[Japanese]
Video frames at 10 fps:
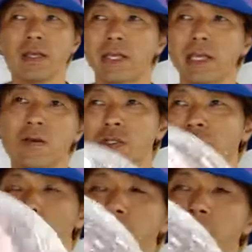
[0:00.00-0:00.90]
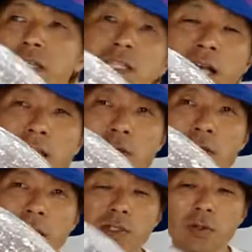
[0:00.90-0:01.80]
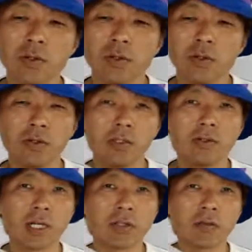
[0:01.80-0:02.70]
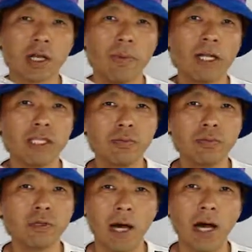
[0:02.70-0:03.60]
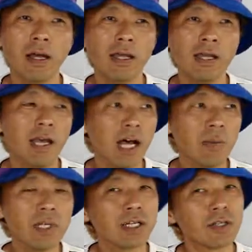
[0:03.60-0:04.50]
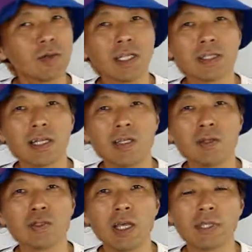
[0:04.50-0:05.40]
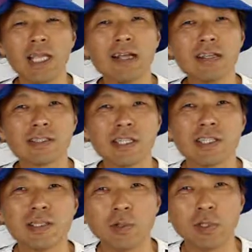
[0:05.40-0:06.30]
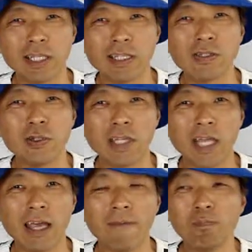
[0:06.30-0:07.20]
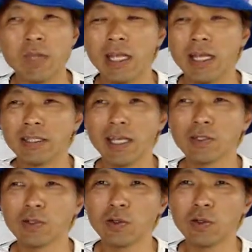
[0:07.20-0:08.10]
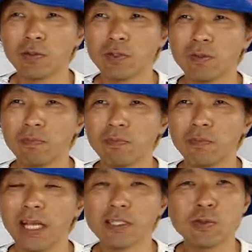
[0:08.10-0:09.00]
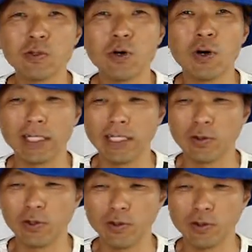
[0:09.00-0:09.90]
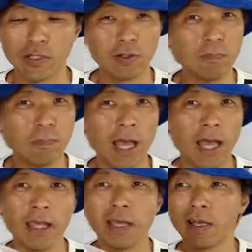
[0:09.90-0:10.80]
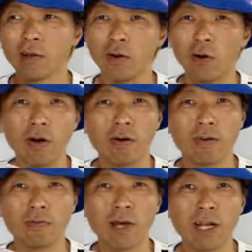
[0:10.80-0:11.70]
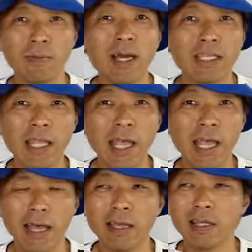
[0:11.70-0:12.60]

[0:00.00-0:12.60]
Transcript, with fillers: 結婚式とか二次会の会場の床とかパーティーフロアアメリカとかだったらよくねやっぱダンスってつきものなんですよねでそのダンスフロアにこういう風船をぱいこうばらまいて